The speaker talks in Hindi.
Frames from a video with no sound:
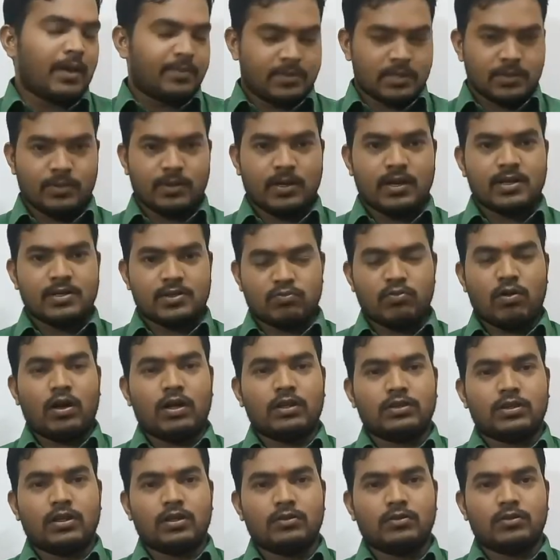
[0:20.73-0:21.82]
आप सभी का
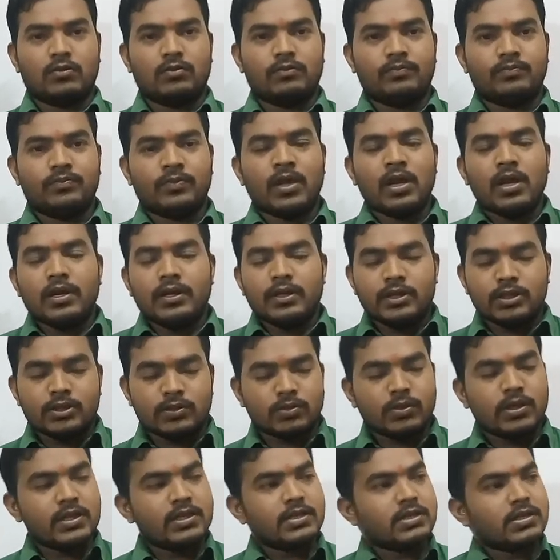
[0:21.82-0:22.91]
स्वागत करता हूं
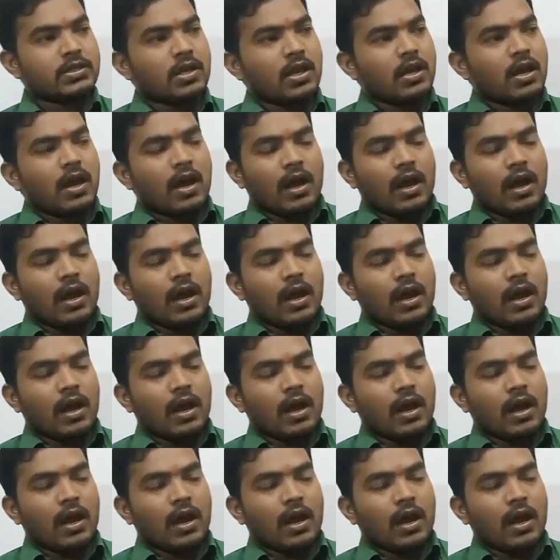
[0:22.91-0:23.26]
स्टूडेंट्स